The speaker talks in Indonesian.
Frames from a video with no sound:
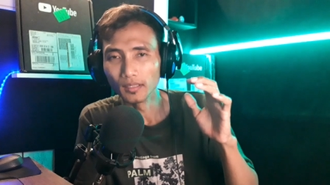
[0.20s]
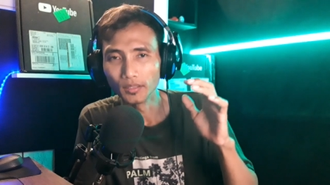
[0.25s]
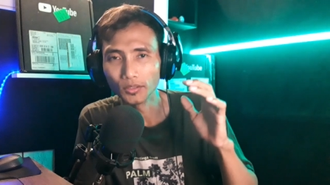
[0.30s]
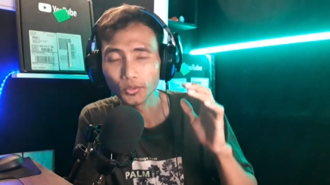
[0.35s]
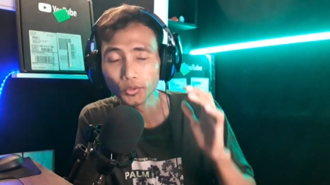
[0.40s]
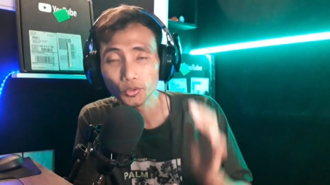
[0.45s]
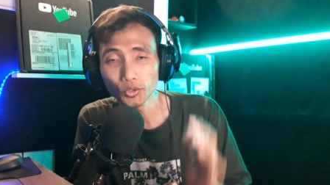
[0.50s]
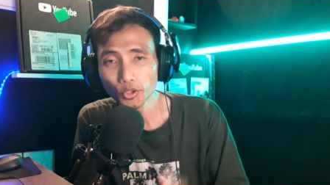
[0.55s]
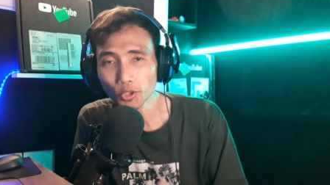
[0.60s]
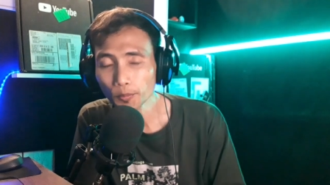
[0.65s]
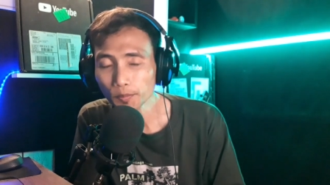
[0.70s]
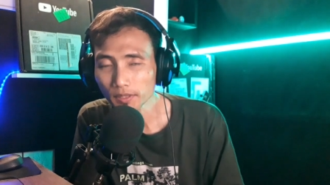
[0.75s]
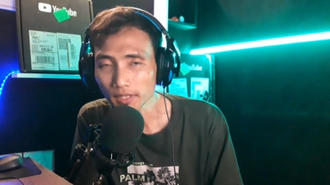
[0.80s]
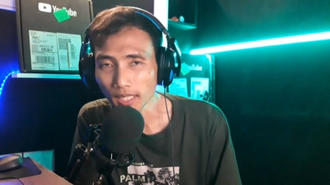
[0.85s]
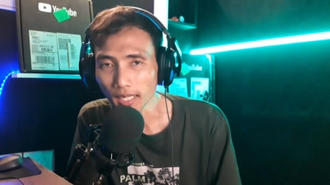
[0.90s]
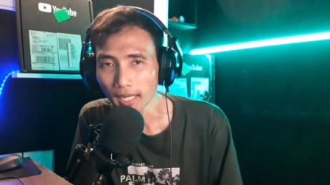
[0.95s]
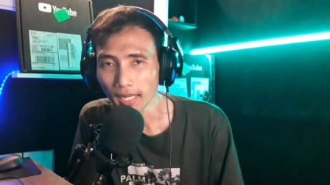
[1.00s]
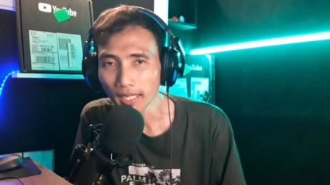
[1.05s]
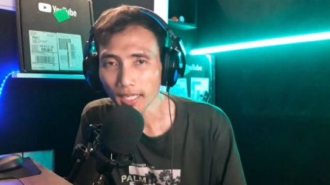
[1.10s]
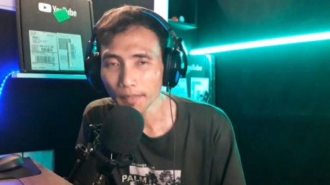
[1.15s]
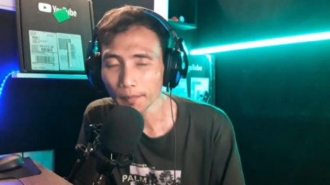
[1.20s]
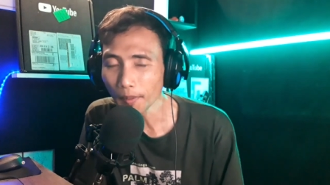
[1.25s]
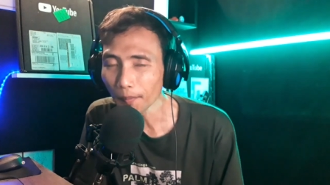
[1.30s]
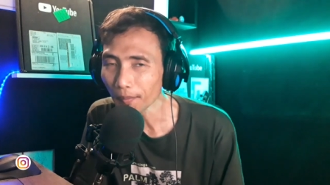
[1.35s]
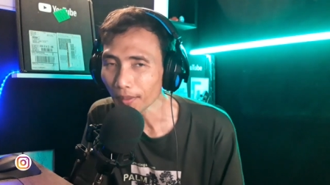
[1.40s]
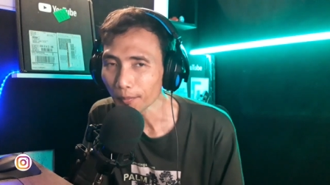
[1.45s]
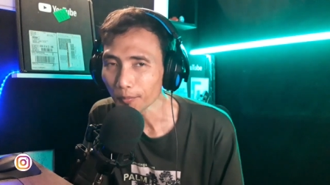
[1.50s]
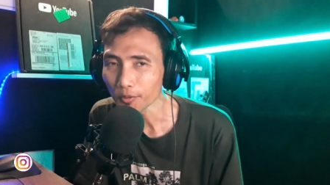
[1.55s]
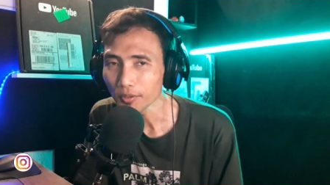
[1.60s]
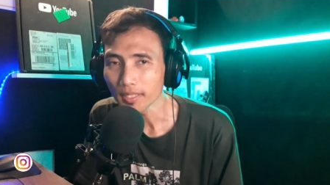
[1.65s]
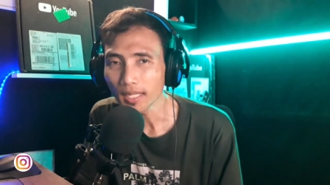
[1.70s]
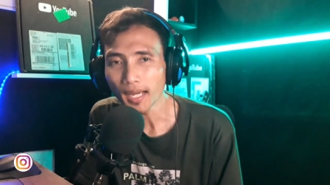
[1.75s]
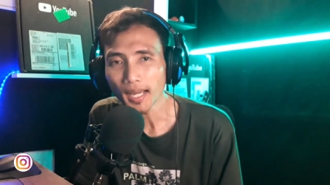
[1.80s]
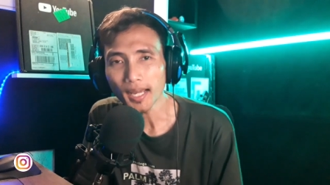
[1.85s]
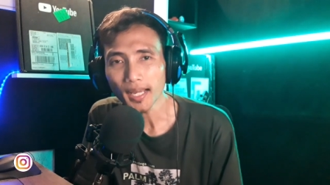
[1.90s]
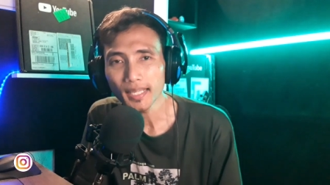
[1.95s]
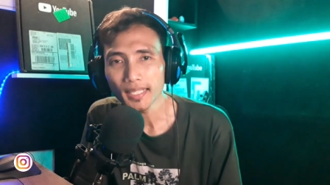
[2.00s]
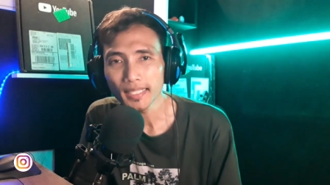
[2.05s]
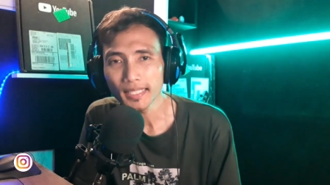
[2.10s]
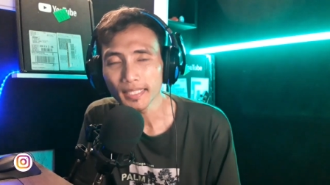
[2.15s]
YouTube sekali lagi
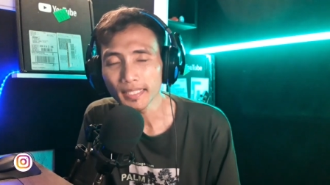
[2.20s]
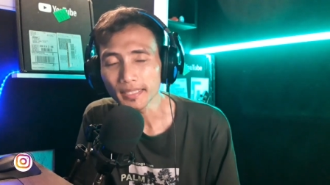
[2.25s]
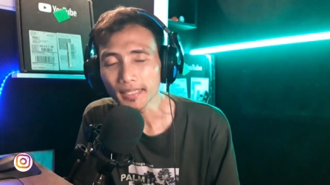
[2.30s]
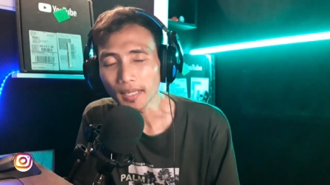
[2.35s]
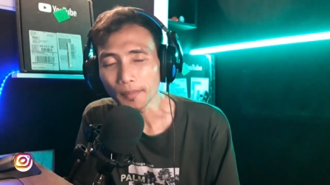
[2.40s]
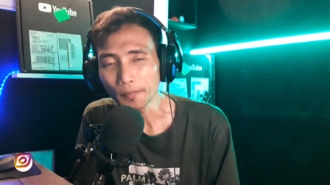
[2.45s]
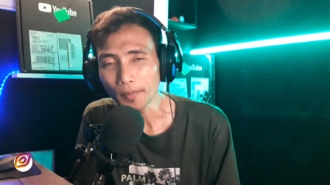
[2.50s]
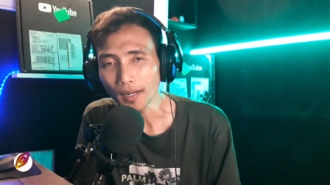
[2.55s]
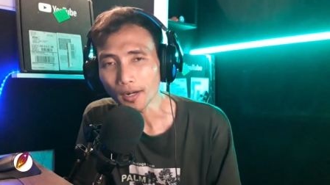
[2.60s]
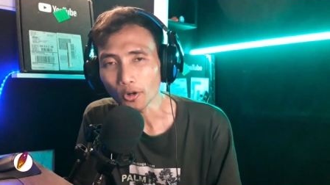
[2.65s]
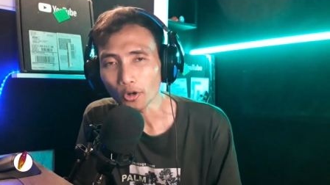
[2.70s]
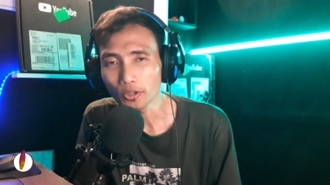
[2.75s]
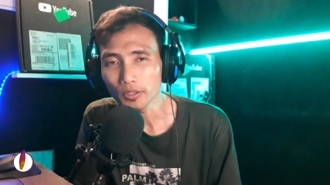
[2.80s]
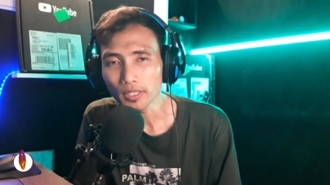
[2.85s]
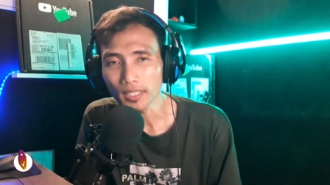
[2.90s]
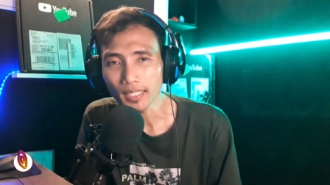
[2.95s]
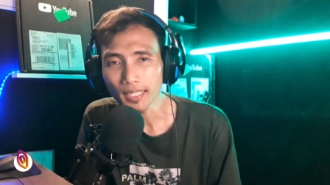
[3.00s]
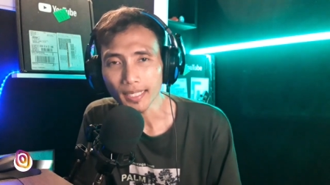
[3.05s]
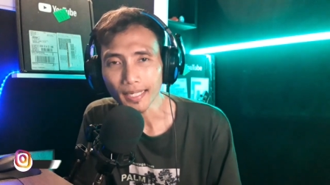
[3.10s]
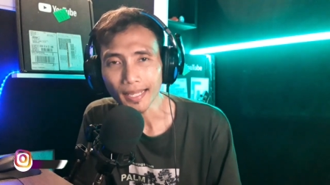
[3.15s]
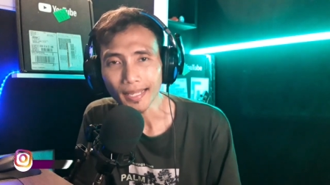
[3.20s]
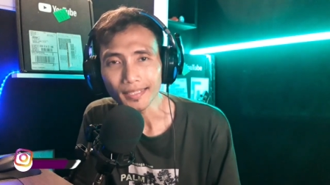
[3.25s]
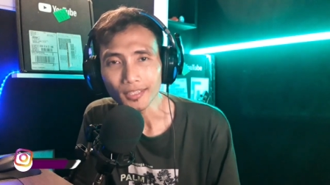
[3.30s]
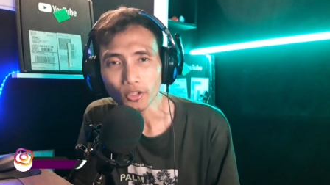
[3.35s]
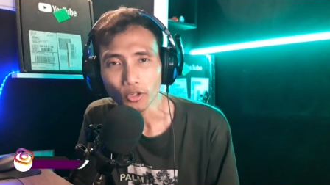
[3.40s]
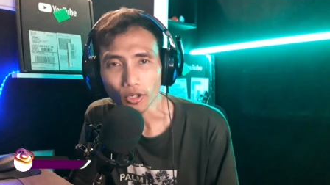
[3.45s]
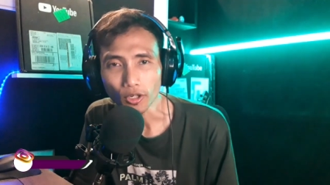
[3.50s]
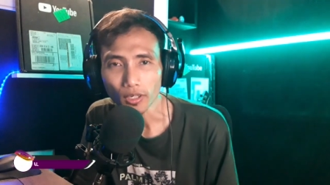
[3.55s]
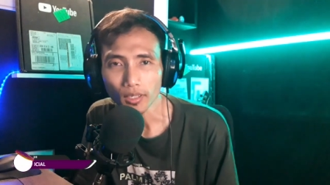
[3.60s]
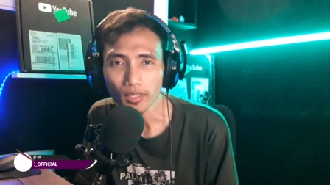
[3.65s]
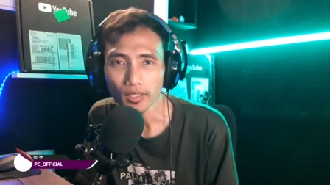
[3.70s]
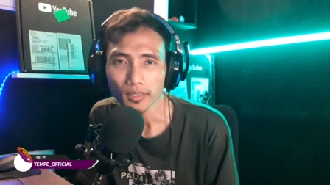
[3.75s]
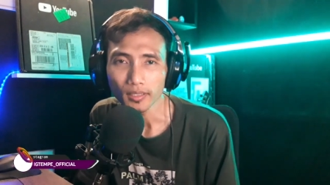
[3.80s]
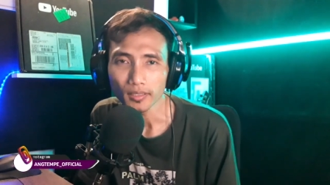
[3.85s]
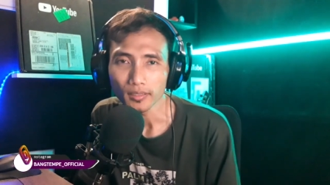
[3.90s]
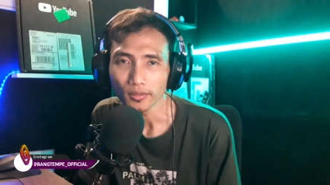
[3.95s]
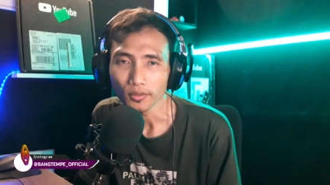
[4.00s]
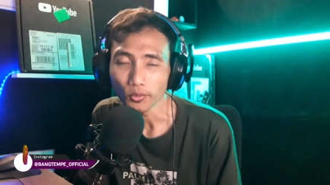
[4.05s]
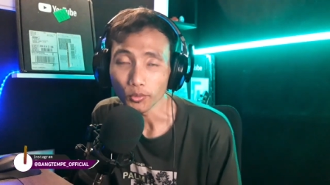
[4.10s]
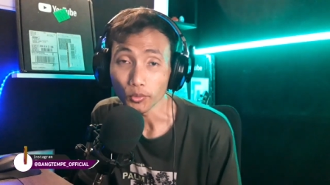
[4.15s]
mempermudah kita para konten kreator
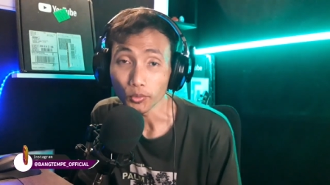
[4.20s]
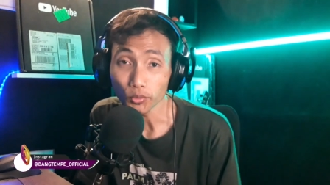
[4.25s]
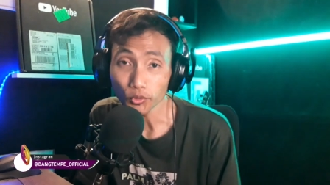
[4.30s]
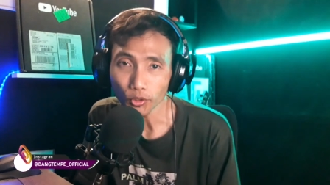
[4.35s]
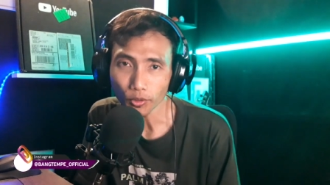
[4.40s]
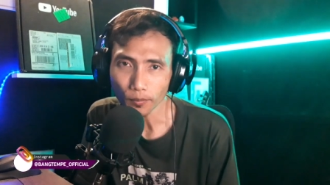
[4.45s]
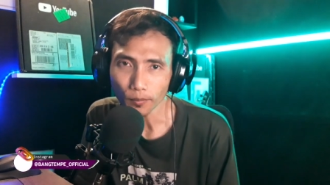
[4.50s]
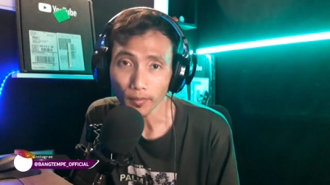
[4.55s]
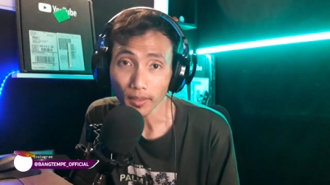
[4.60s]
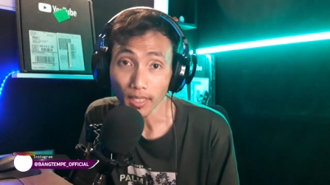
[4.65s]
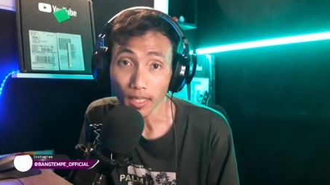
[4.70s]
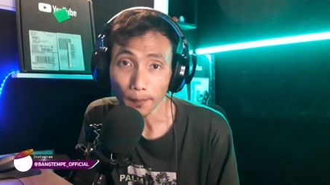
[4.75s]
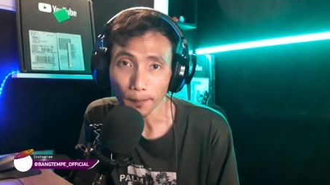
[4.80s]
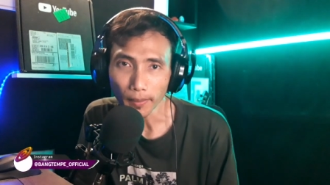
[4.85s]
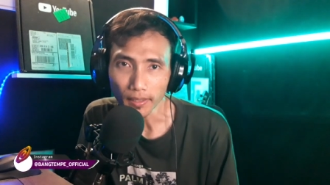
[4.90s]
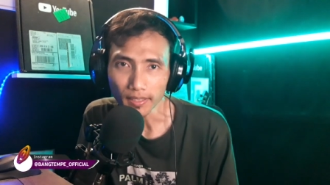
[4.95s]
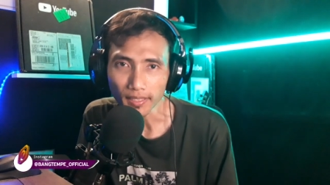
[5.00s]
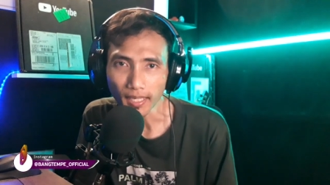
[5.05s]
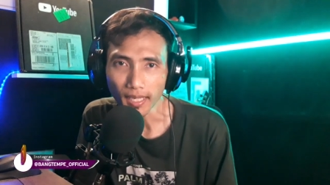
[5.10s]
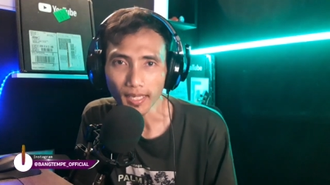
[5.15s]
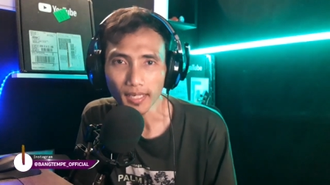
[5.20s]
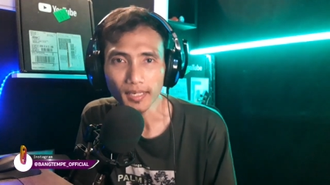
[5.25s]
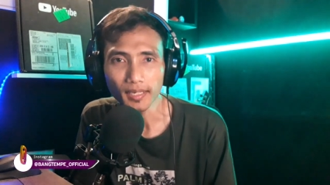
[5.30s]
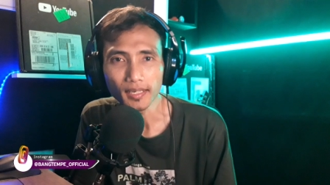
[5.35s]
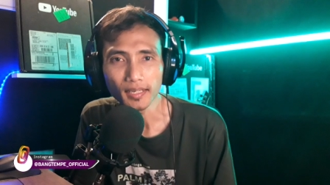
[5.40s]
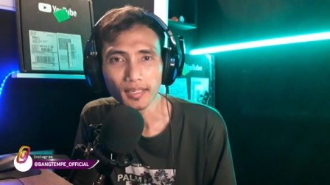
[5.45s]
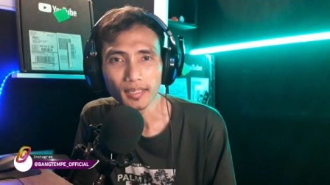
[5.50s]
untuk mendapatkan